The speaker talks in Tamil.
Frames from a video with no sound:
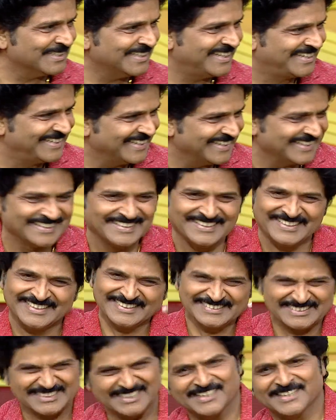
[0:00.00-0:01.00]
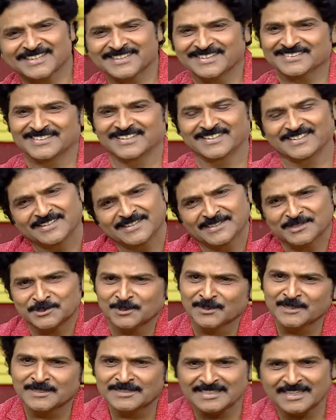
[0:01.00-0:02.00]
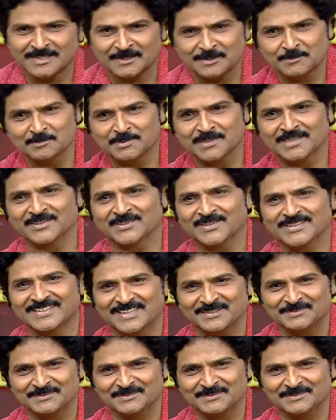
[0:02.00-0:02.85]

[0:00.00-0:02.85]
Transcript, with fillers: பார்த்துட்டு சரி சார் நீங்கள் சொல்லுங்கள் சார் அது பெரிய வார்த்தை